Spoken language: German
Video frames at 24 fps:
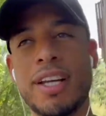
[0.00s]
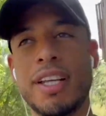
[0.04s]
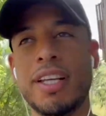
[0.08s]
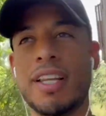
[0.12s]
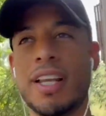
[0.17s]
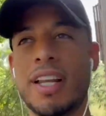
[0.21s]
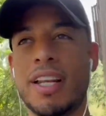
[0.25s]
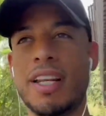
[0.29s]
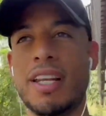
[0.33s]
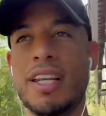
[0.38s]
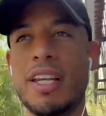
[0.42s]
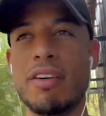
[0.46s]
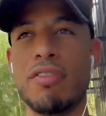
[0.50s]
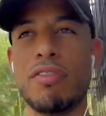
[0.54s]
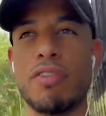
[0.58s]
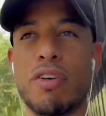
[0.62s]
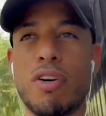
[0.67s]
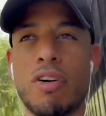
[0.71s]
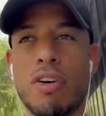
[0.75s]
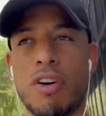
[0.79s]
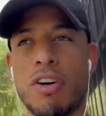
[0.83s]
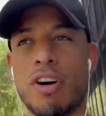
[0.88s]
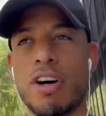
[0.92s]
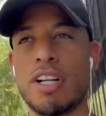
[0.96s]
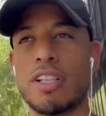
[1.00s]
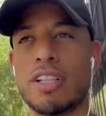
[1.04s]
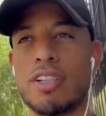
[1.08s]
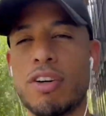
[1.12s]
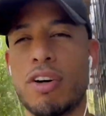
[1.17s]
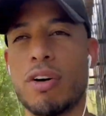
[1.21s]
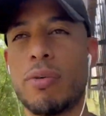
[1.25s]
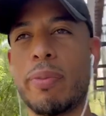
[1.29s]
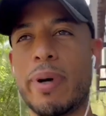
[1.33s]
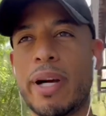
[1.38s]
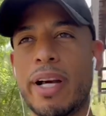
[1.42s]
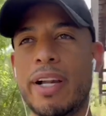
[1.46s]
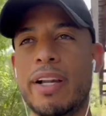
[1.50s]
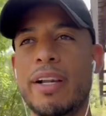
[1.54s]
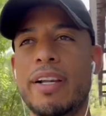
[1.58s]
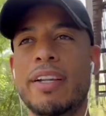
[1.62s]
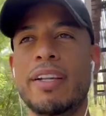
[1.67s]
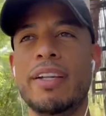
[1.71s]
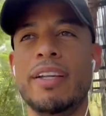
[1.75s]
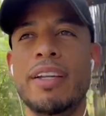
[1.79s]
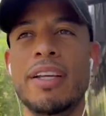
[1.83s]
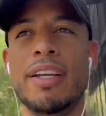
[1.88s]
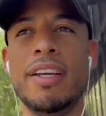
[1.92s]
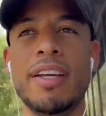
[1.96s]
dann hier vor Ort nochmal
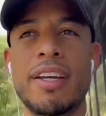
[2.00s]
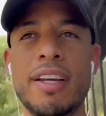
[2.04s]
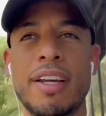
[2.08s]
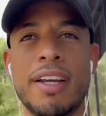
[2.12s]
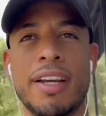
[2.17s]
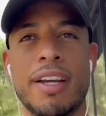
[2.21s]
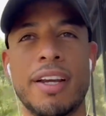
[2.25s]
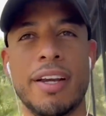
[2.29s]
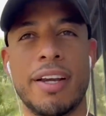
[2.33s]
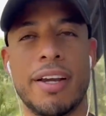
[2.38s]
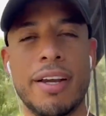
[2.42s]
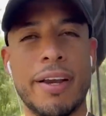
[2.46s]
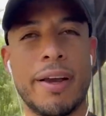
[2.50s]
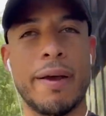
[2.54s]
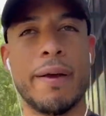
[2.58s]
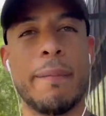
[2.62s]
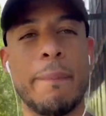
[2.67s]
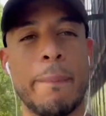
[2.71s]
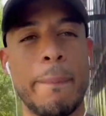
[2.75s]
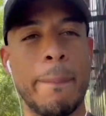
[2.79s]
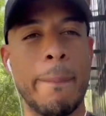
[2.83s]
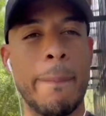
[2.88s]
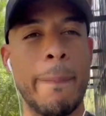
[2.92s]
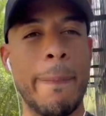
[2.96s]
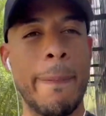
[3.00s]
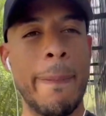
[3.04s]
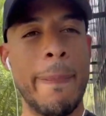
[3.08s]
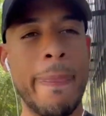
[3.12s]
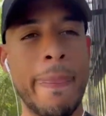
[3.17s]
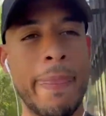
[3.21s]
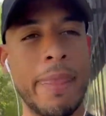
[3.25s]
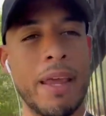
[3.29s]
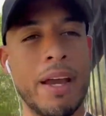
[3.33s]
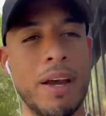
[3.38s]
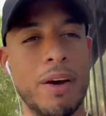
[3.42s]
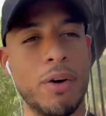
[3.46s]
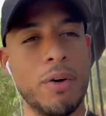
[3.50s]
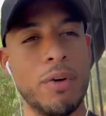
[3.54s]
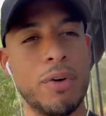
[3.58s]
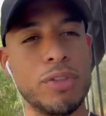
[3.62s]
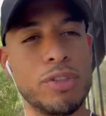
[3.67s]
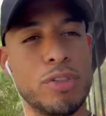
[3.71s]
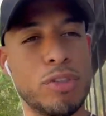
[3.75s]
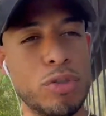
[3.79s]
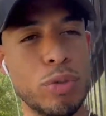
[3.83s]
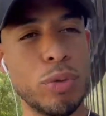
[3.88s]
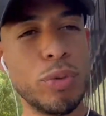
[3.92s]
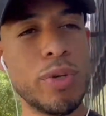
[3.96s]
ähm, auch
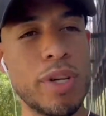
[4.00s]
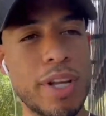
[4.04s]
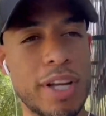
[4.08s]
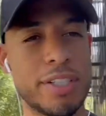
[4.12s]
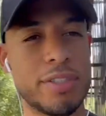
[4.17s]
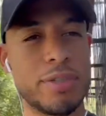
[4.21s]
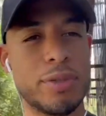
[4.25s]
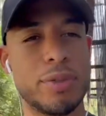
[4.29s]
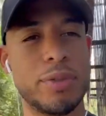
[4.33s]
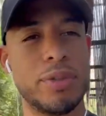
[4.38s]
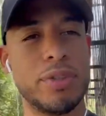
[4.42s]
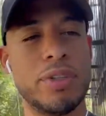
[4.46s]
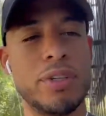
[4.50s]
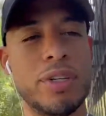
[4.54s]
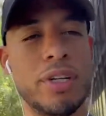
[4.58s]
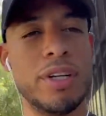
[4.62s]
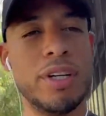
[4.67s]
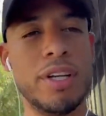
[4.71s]
Zulassung,